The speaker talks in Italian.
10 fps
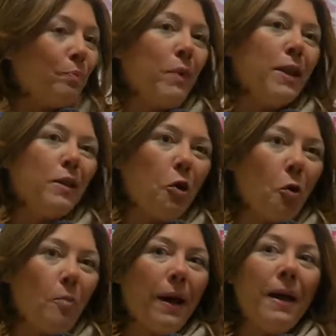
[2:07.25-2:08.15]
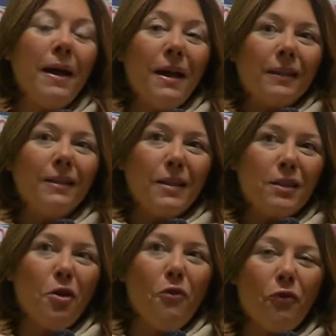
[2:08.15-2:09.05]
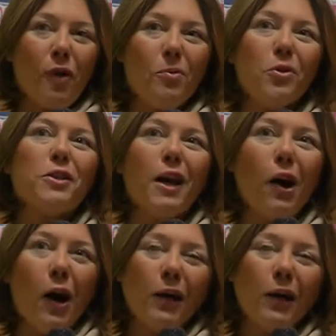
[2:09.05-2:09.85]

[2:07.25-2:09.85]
mentre come disse un famoso